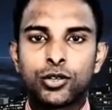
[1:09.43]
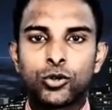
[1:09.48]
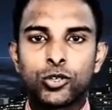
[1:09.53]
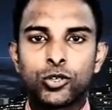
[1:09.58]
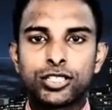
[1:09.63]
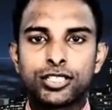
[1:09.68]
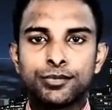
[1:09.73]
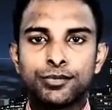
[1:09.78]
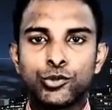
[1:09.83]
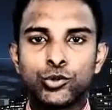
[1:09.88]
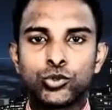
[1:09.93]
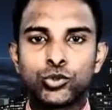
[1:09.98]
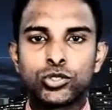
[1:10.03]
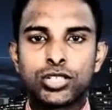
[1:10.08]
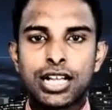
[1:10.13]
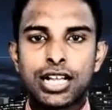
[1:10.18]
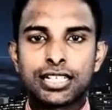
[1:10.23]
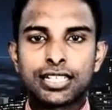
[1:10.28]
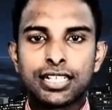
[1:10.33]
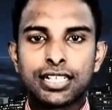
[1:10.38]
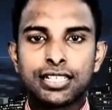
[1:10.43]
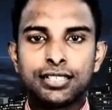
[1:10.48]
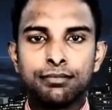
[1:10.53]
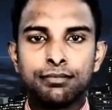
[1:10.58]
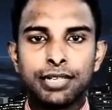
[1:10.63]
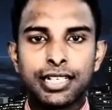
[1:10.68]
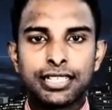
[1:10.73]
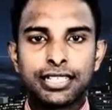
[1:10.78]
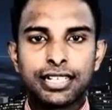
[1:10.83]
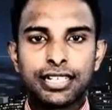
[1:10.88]
குறித்த மூன்று
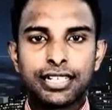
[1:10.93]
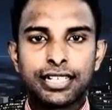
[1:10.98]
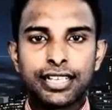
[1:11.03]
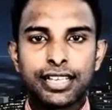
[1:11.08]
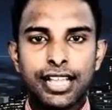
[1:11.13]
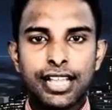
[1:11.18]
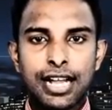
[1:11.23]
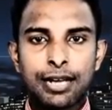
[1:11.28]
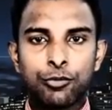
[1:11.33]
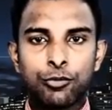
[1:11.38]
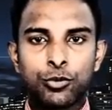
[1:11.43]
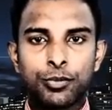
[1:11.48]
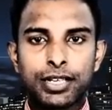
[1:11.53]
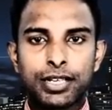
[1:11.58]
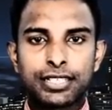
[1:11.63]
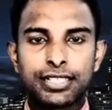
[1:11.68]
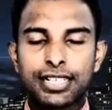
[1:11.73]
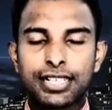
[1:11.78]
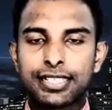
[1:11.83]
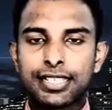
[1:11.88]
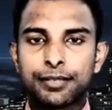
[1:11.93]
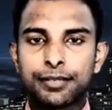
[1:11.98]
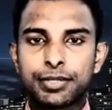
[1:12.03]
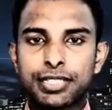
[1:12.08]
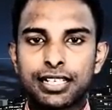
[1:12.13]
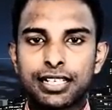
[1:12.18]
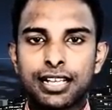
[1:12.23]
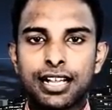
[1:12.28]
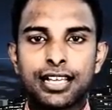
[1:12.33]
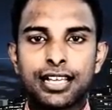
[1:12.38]
நாட்களிலும் மின்தடையை
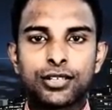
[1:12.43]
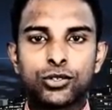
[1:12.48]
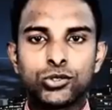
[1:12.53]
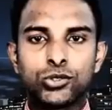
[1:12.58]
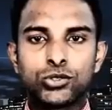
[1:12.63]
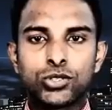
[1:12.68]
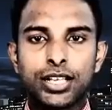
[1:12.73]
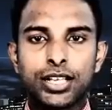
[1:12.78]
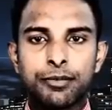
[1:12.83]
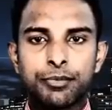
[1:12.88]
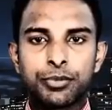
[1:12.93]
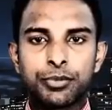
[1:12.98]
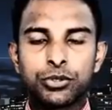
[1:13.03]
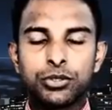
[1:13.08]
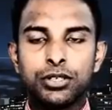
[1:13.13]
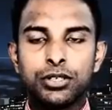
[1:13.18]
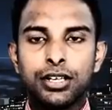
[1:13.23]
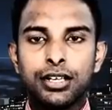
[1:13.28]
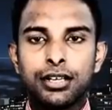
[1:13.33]
அமுல்படுத்தாதிருப்பதற்கான ஒத்துழைப்பு